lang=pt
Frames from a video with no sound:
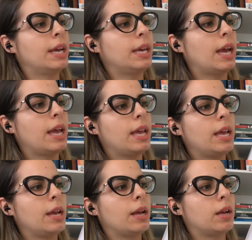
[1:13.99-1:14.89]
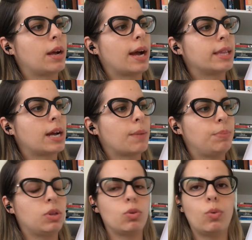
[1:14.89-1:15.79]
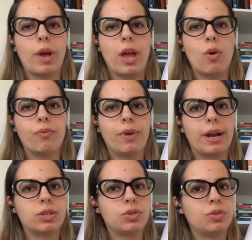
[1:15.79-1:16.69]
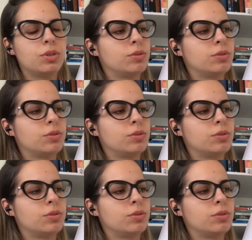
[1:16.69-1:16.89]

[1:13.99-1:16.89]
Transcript: E aí, cada capítulo é um verso